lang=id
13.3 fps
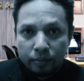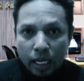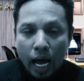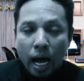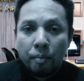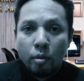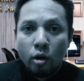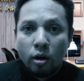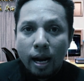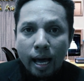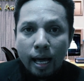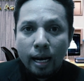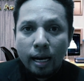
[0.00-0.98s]
Hak
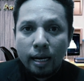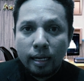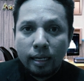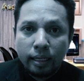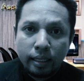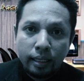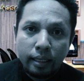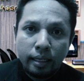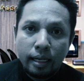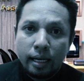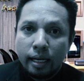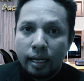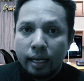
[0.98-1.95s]
moral ya,
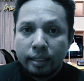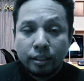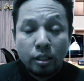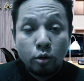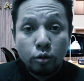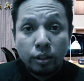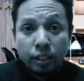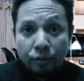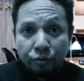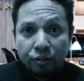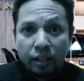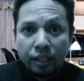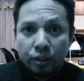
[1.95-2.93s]

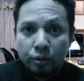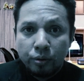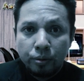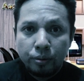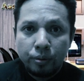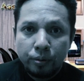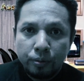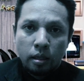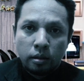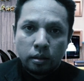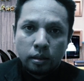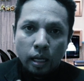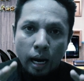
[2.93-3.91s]
eksklusifnya itu
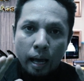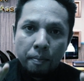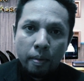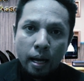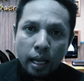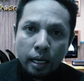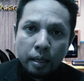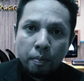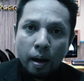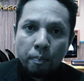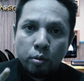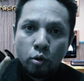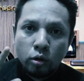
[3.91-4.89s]
selama
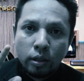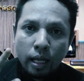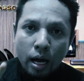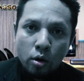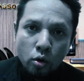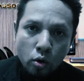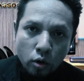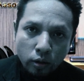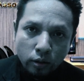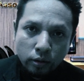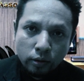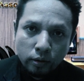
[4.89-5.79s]
50 tahun